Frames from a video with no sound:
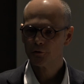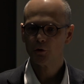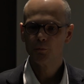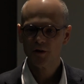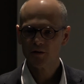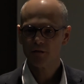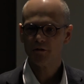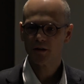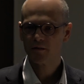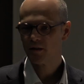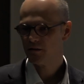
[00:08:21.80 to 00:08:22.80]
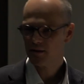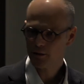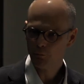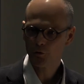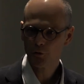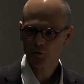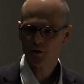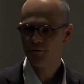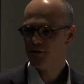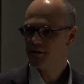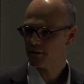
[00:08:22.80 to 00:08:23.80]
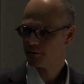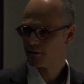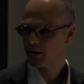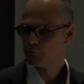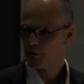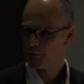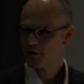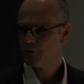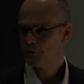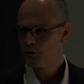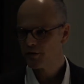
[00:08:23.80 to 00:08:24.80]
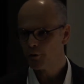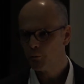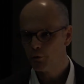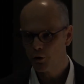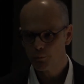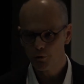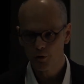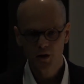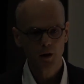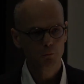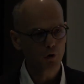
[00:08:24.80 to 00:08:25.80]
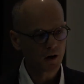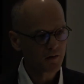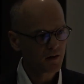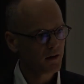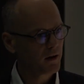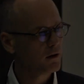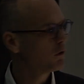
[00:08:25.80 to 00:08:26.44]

entreprises avaient accès à de l'équipement scientifique qu'elles ne pouvaient pas se financer en propre pour accélérer